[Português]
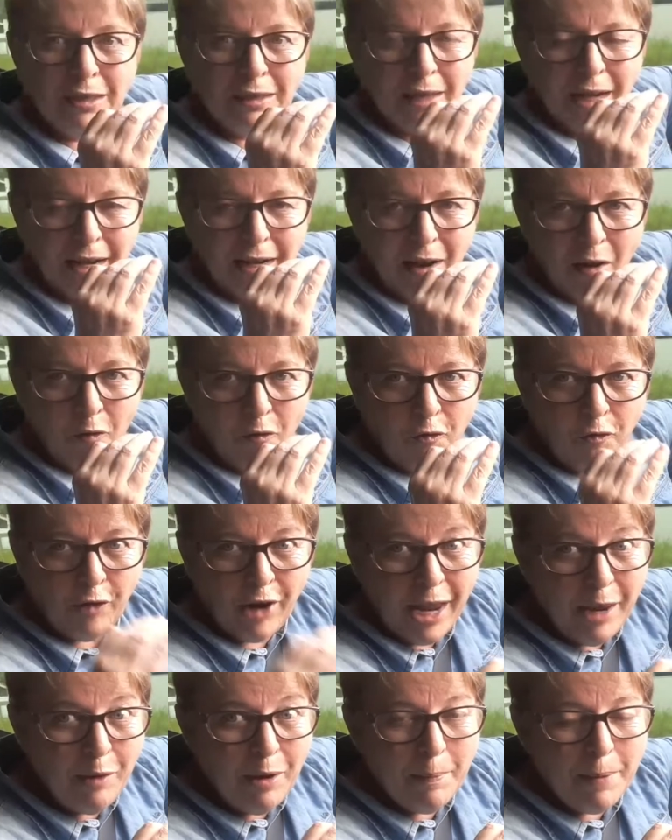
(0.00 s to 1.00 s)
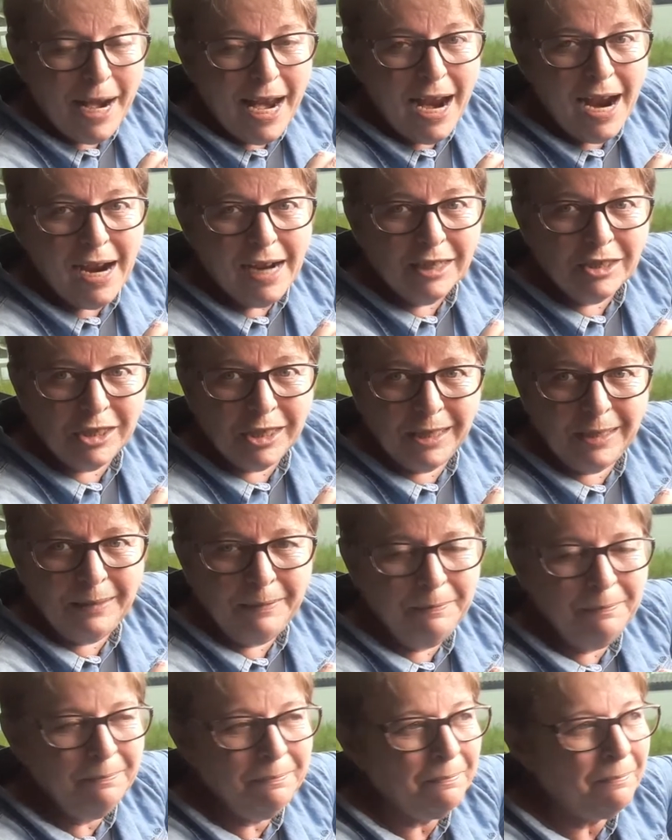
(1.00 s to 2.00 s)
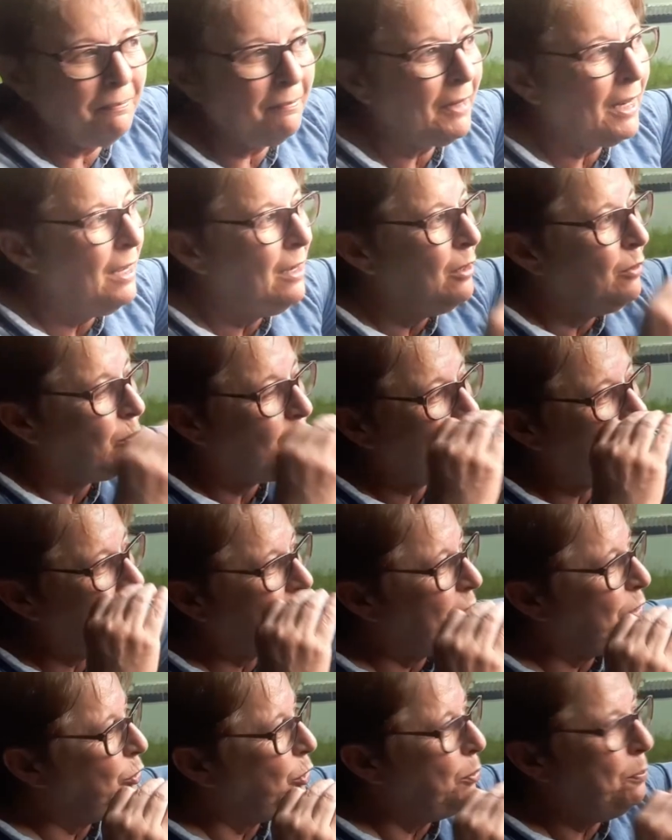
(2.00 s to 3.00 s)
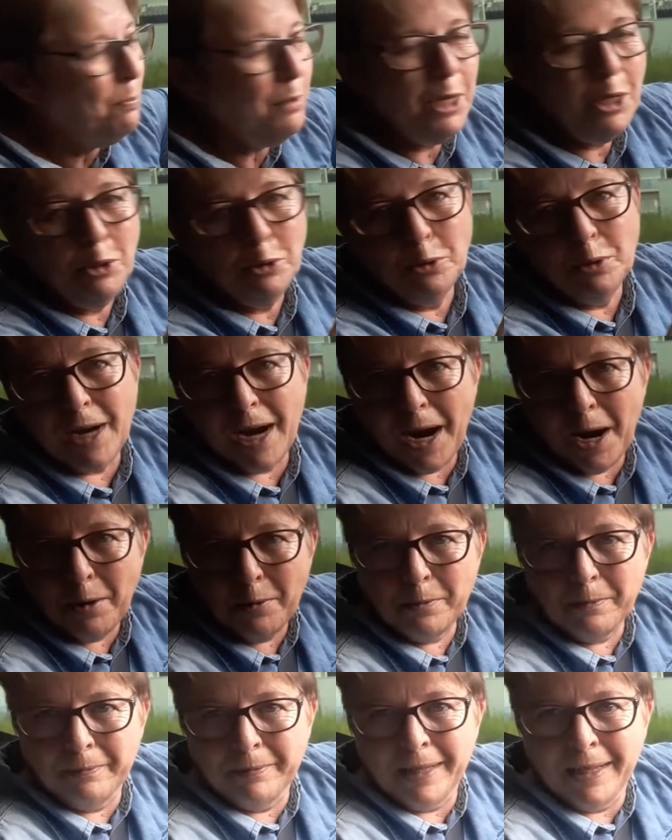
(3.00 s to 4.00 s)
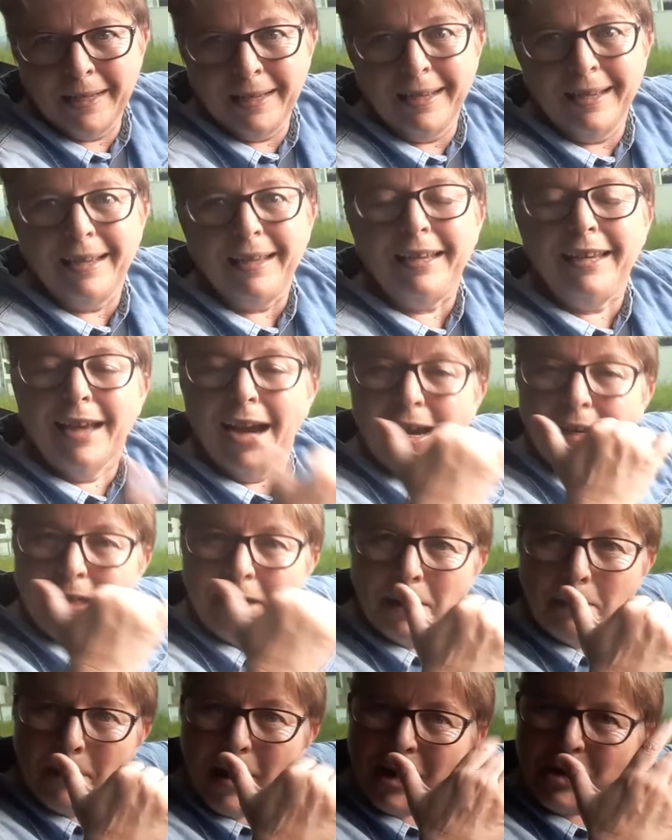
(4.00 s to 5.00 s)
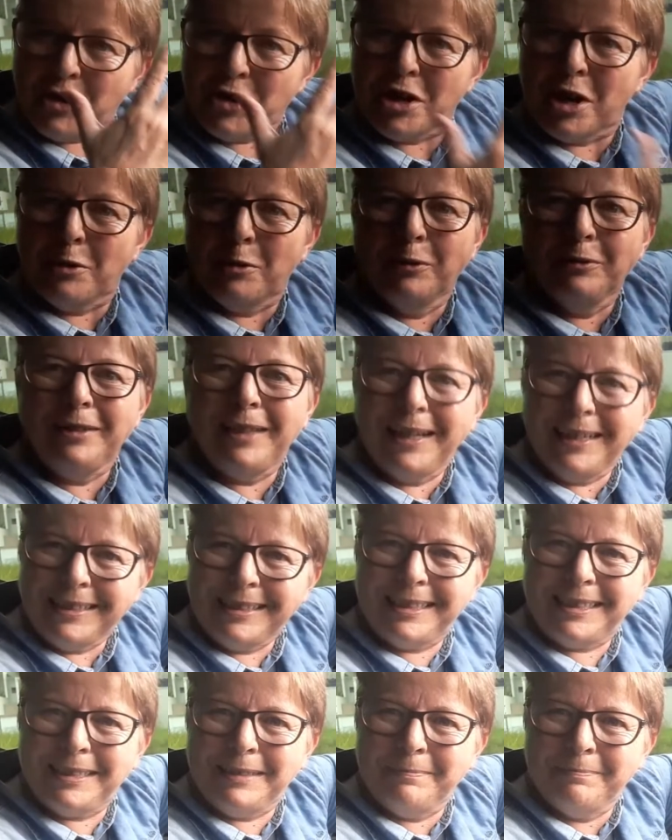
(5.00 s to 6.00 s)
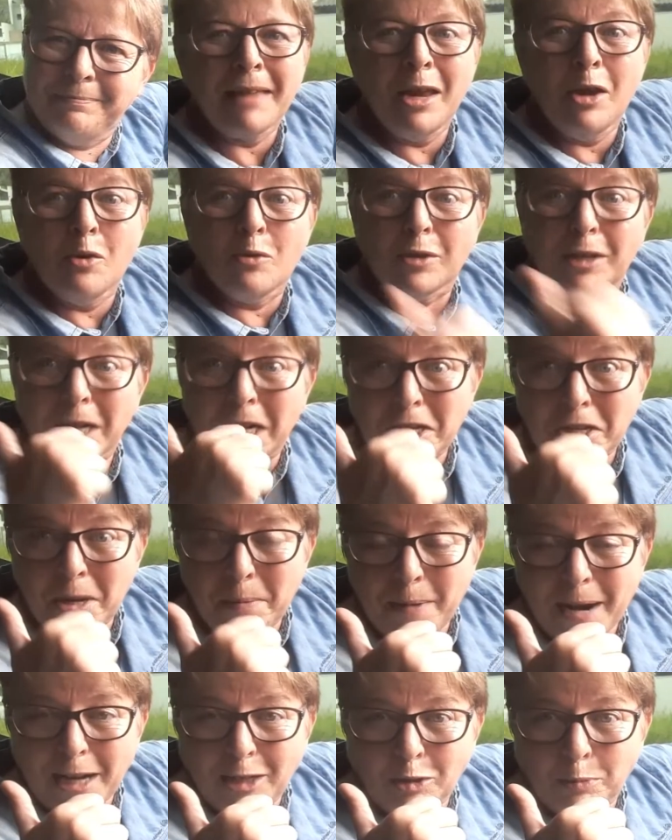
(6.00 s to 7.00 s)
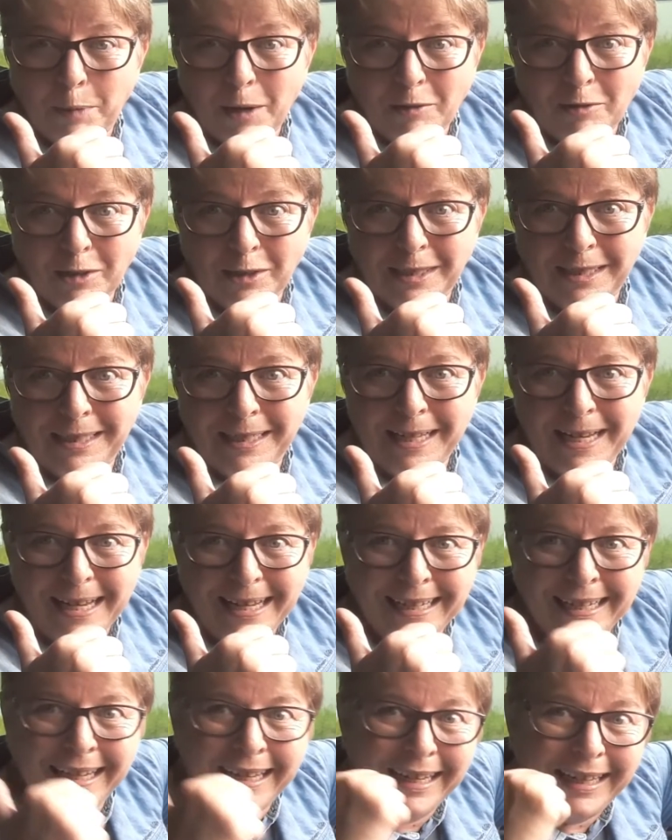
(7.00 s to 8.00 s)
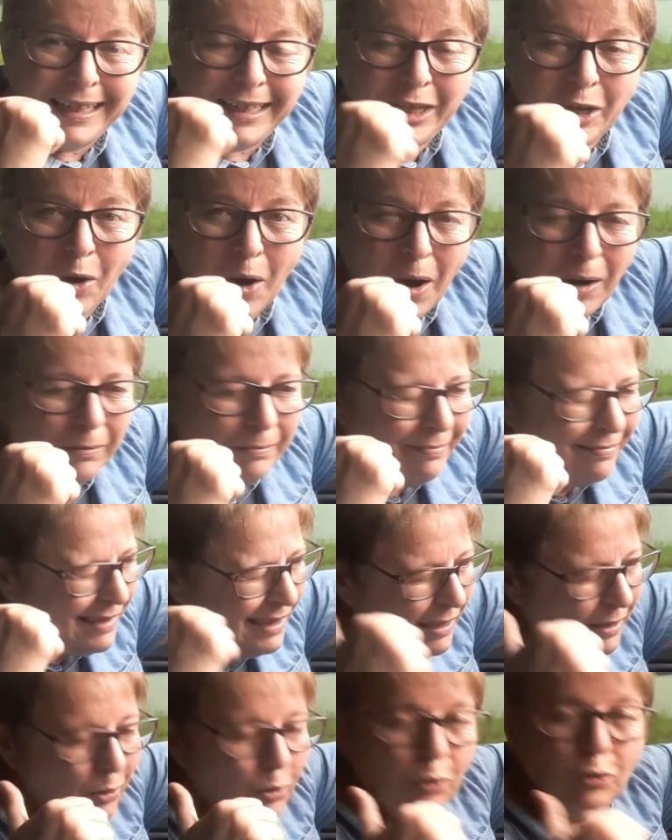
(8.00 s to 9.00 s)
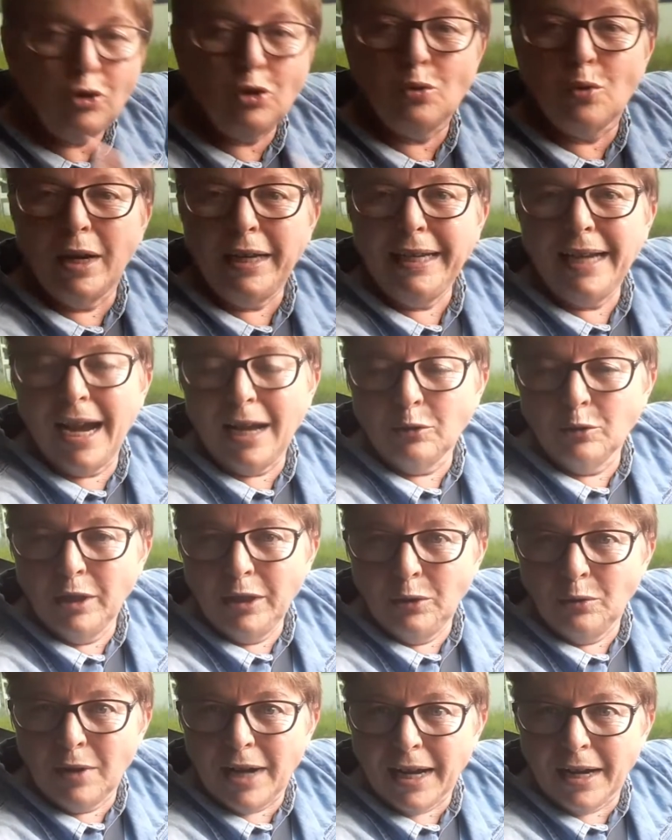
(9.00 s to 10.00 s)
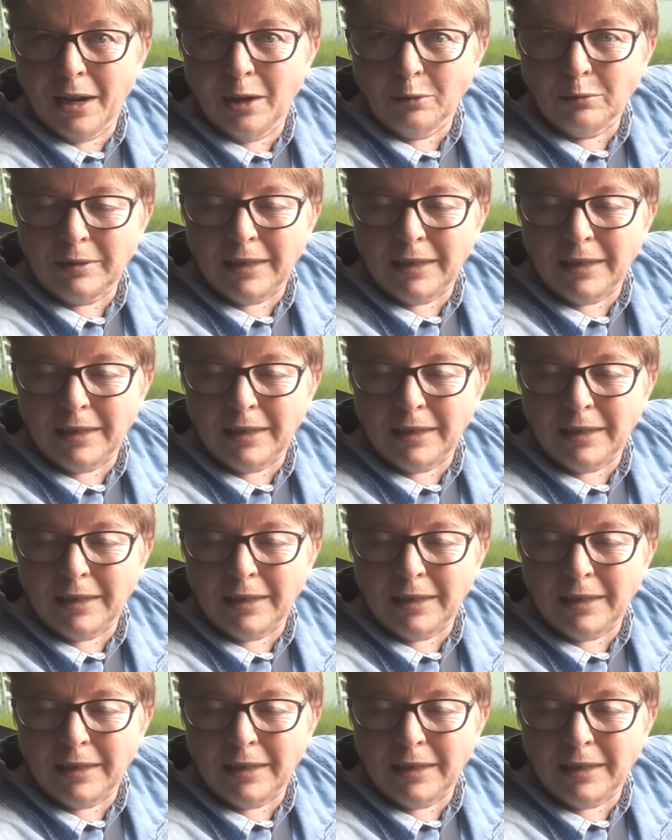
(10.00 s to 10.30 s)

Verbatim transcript: treina freio e embreagem, você tem domínio do carro. E aí a mágica acontece. Grande abraço para você e ó, continua ligado aí no canal,